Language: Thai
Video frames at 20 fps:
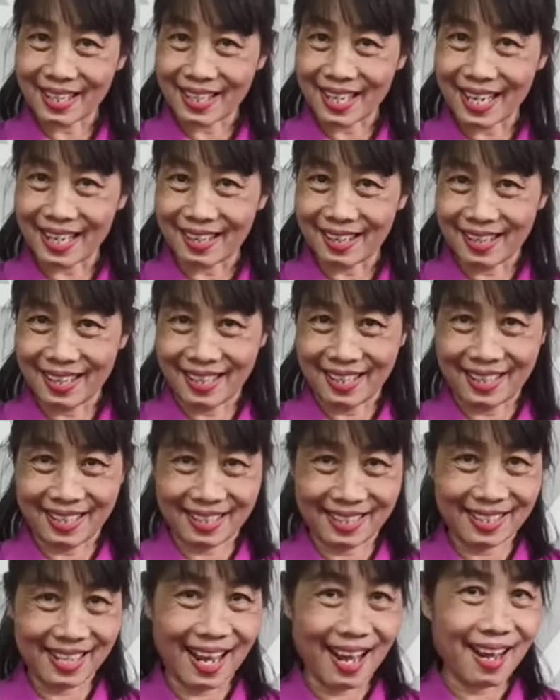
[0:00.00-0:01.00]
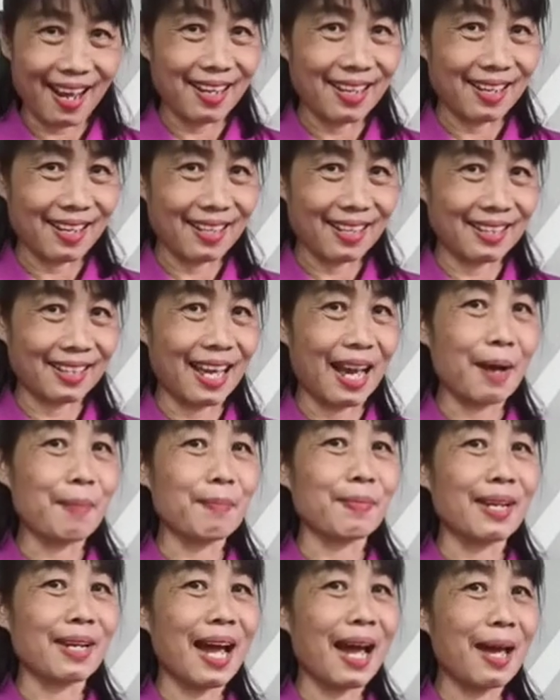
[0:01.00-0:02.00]
เด็กๆ จะ
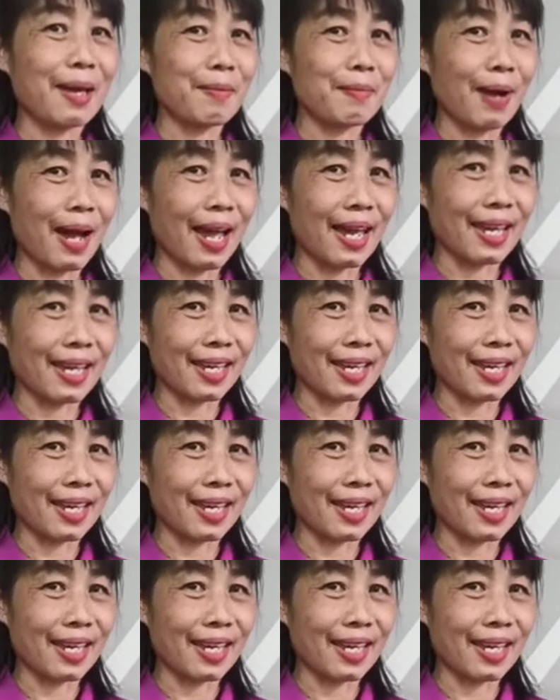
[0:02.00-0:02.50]
ทำได้ไหม